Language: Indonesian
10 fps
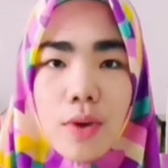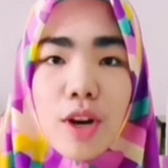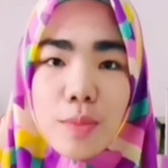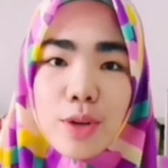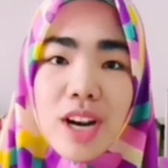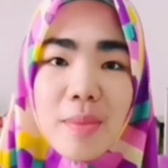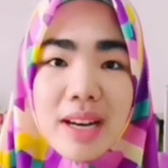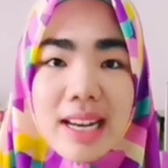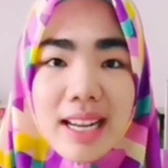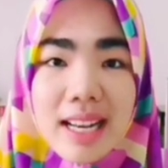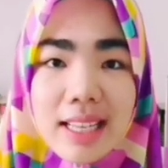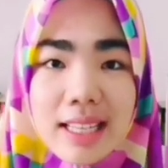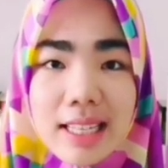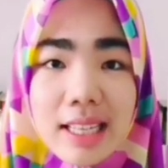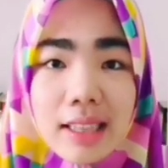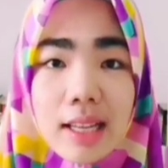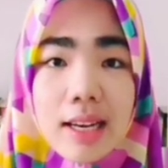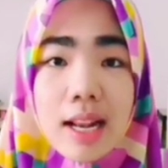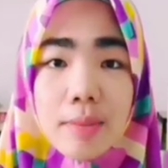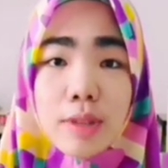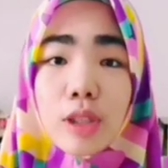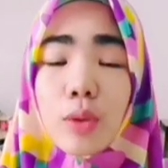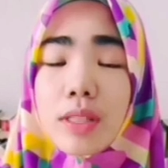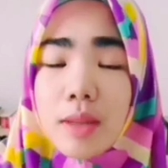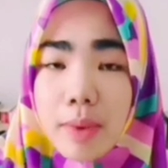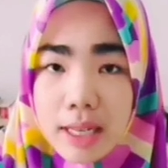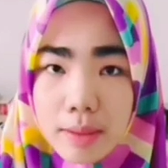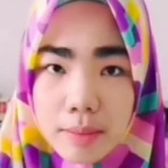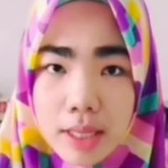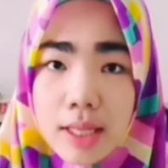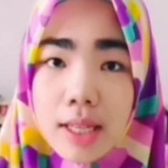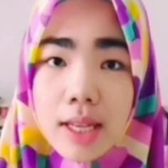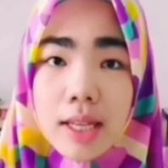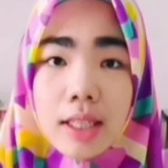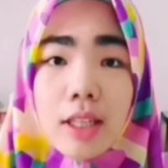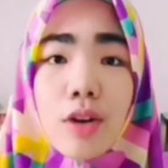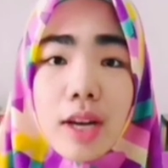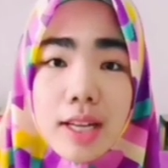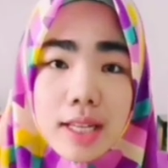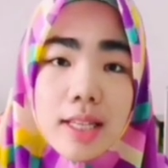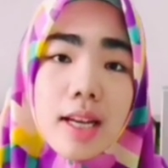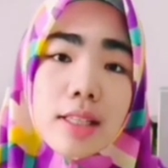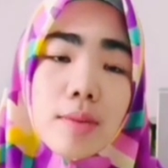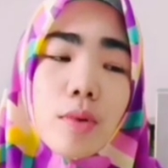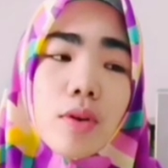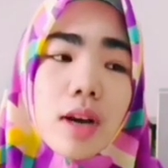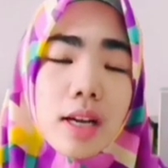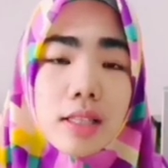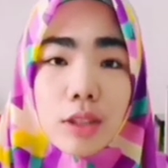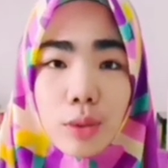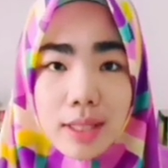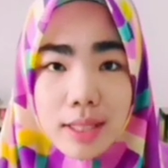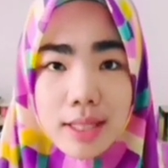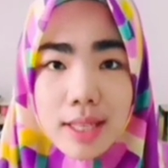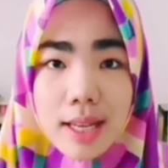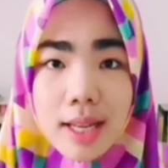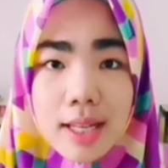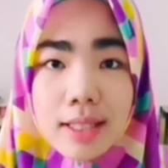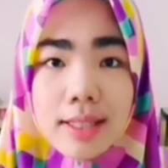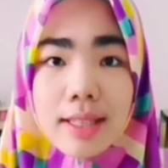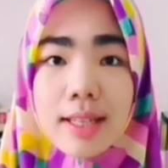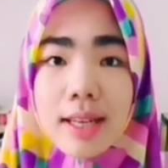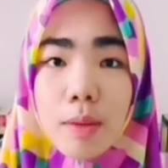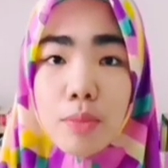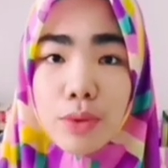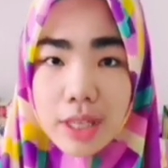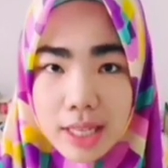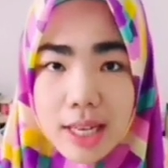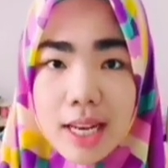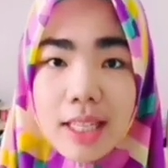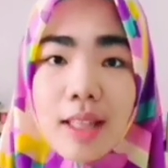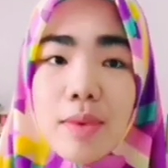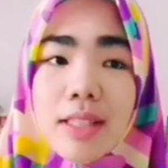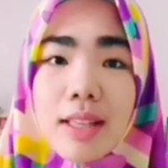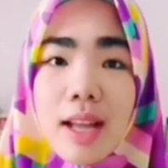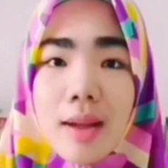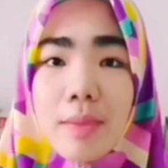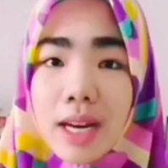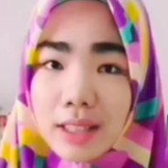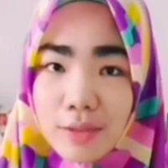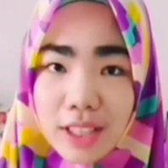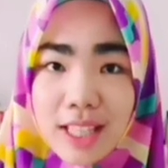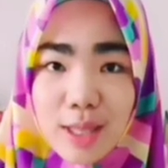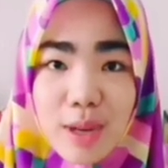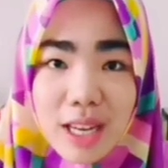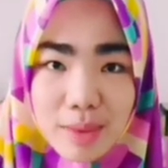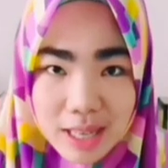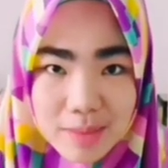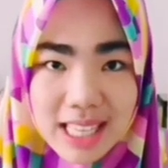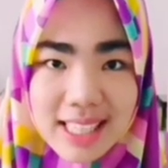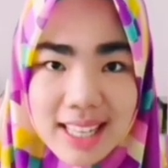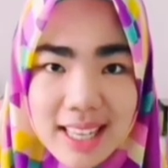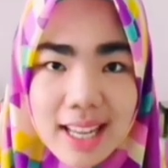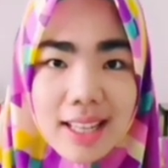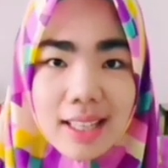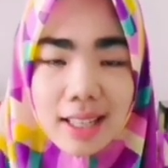Walaupun Ramadan kali ini kita dalam situasi pandemi, kita doain aja semoga situasinya segera pulih dan kita bisa beraktivitas sebagaimana biasanya.